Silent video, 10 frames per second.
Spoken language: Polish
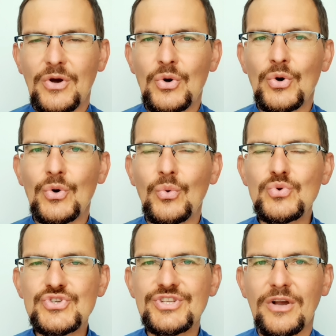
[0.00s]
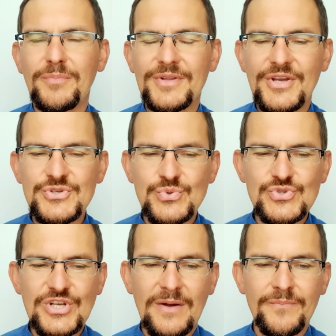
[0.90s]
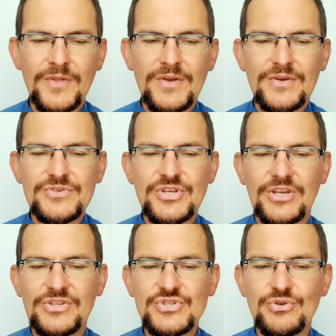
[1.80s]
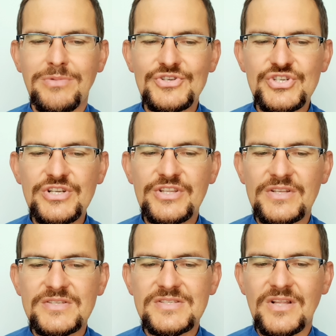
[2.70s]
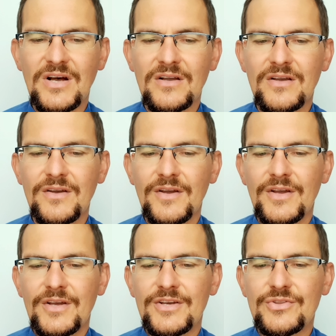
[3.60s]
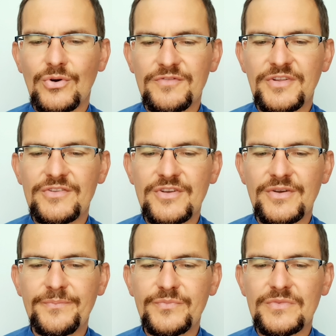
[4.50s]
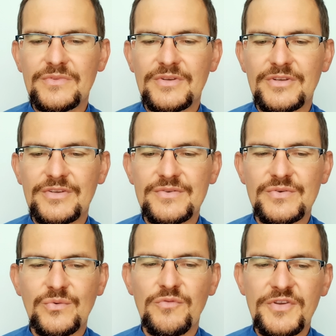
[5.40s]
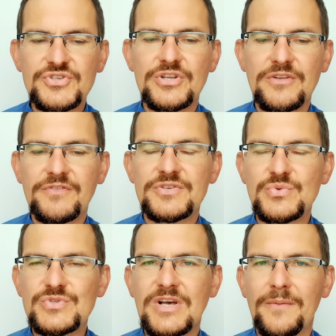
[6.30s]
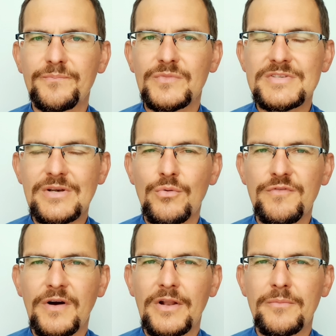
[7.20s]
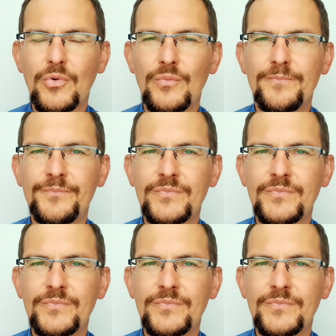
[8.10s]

o uczniach Pana Jezusa, że kiedy zobaczyli ten znak, to wtedy y, uwierzyli w Jezusa, zaufali Mu.